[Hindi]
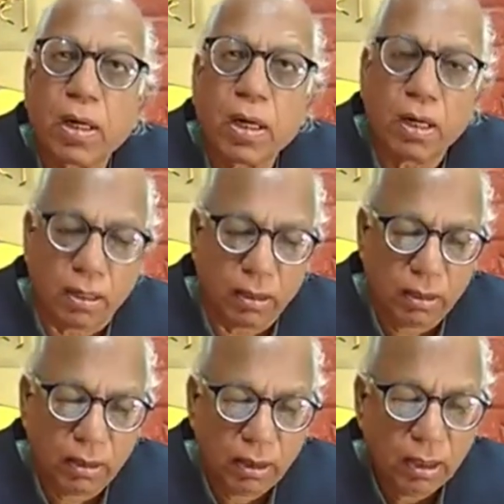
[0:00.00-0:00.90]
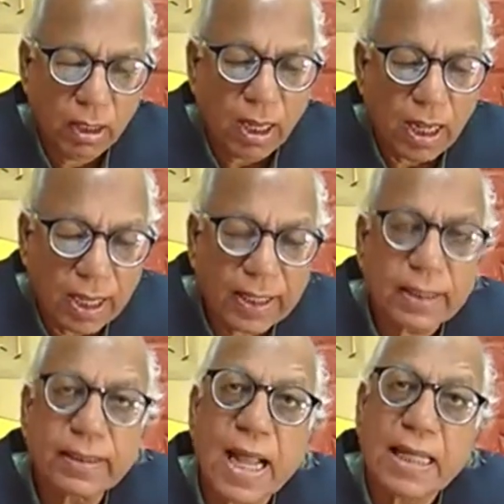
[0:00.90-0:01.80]
ख
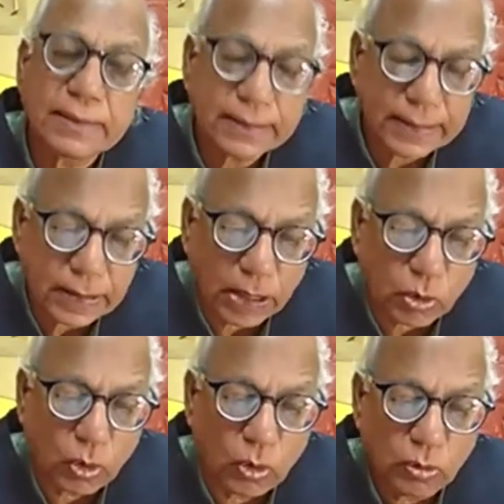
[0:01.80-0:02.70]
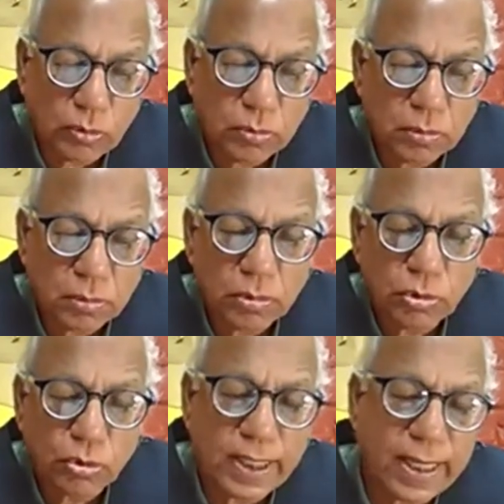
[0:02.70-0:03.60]
अगर ध्यान से देखो
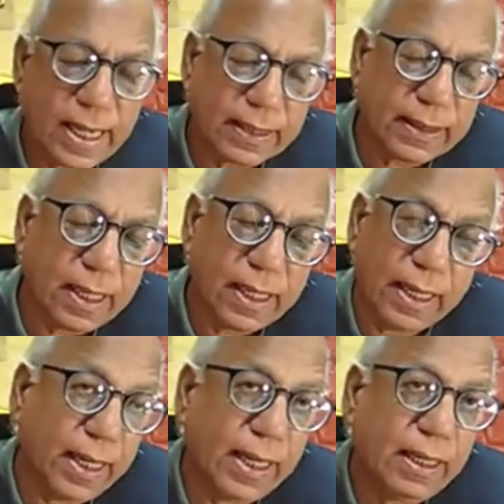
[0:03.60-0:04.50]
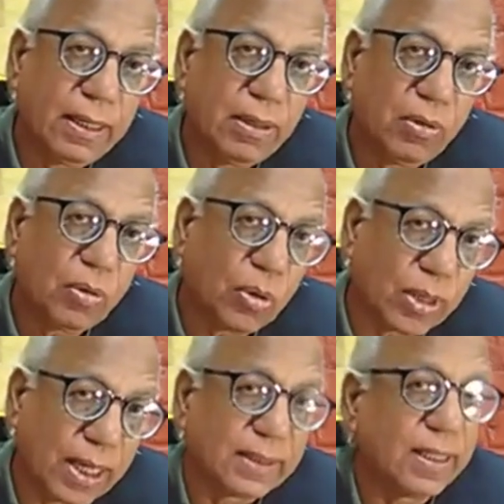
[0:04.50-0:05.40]
तो यह आधा है
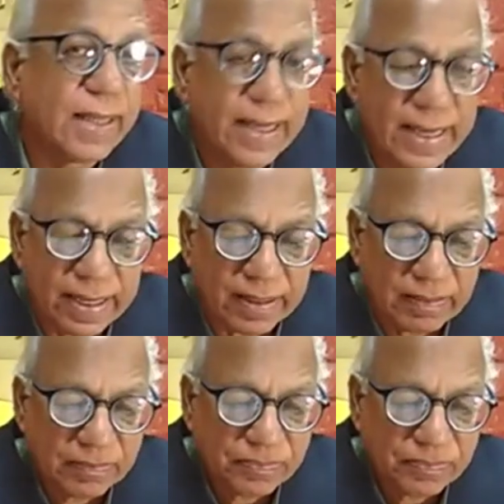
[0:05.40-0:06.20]
और आधा नहीं है